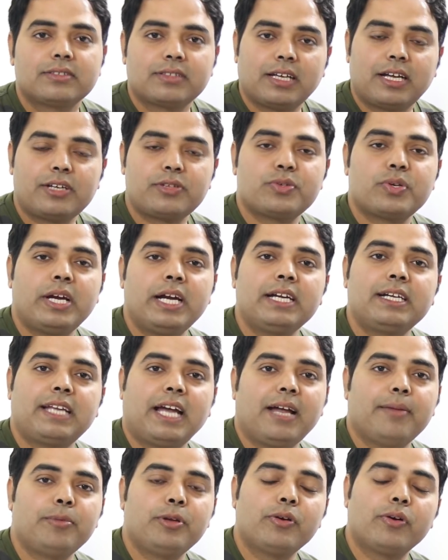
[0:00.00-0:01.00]
सर जो है
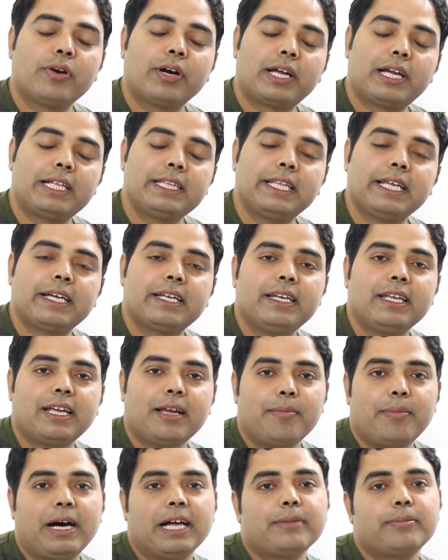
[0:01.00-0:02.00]
टाइमिंग वगैरह देखने
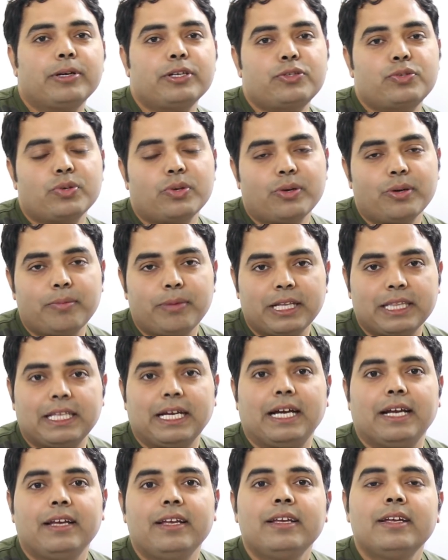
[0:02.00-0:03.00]
के बाद बच्चों को
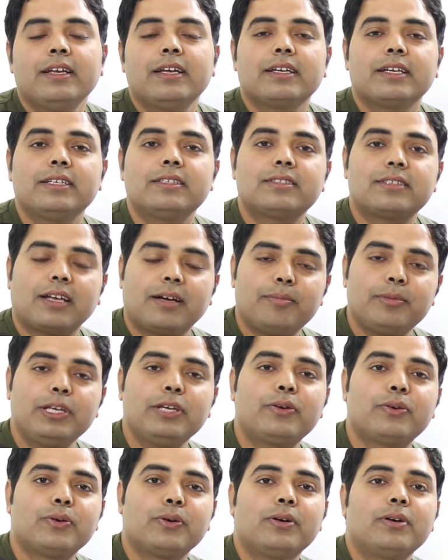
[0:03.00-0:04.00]
बताए कि
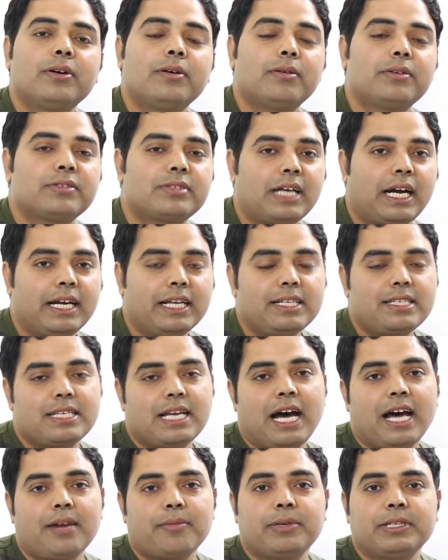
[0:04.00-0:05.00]
सभी को साढ़े
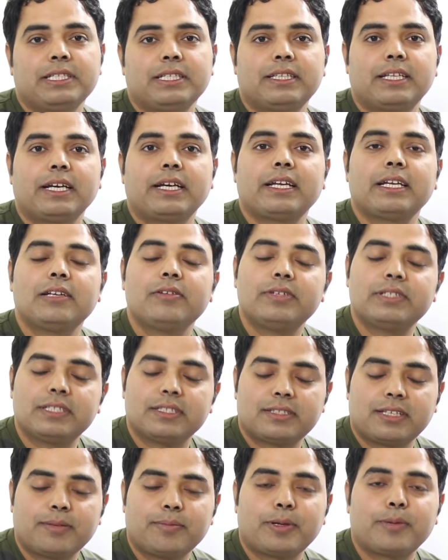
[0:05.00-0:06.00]
चार बजे तक रेलवे
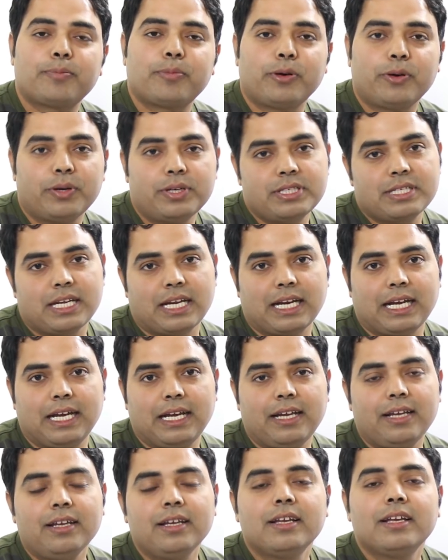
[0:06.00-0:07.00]
स्टेशन पर पहुंच जाना
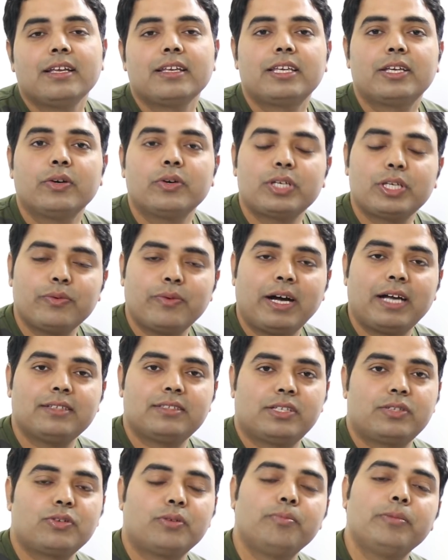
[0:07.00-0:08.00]
है क्योंकि वहां
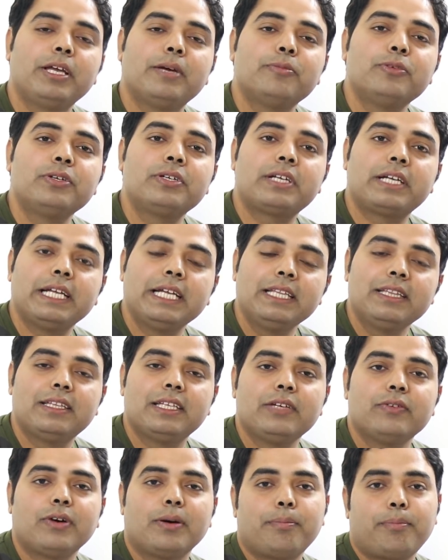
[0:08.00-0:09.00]
से जो मेमू ट्रेन
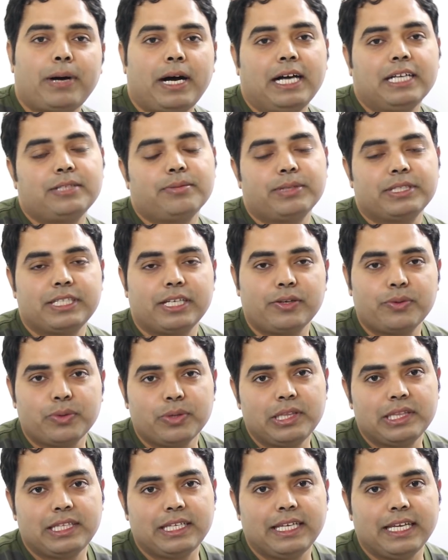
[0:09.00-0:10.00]
थी वह पाँच बजे
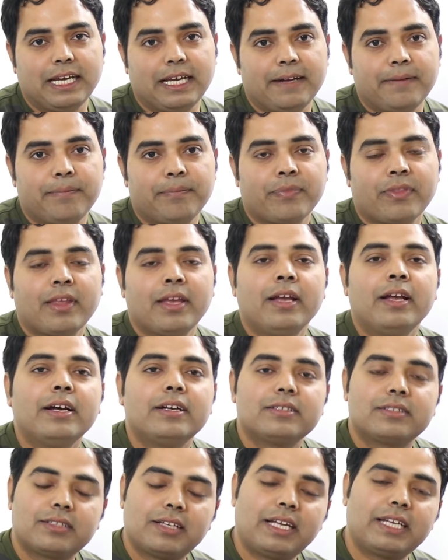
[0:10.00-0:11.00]
खुलती है
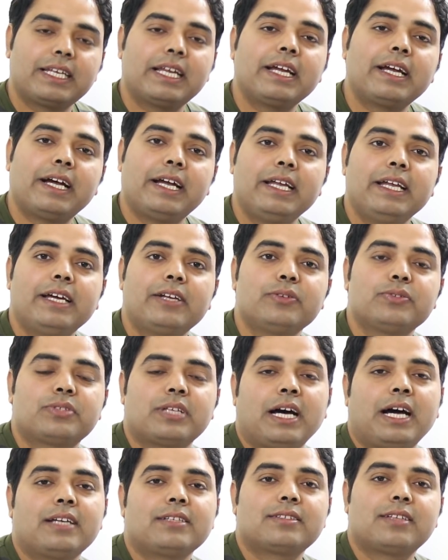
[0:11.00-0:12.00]
सर के कहे
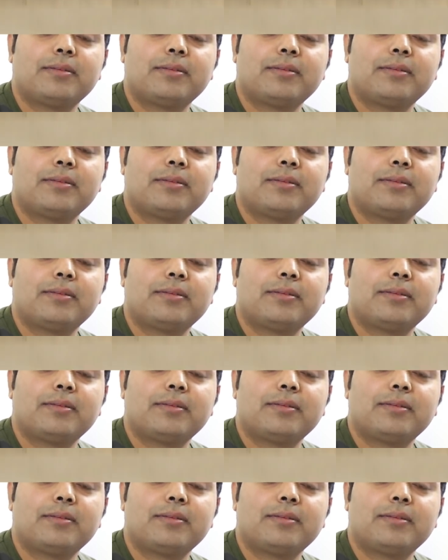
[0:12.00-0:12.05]
अनुसार